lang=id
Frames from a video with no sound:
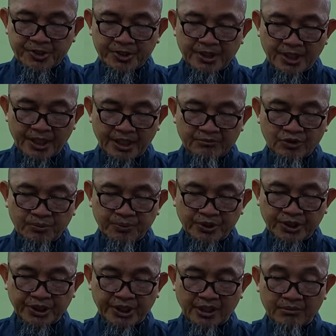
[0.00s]
sendirian
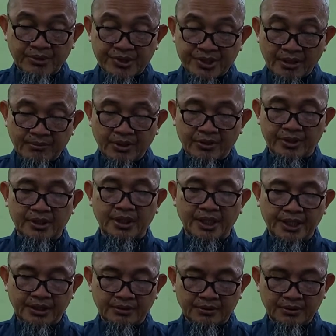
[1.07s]
maupun ketika bersama orang
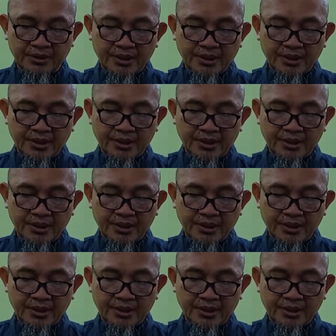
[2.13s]
lain.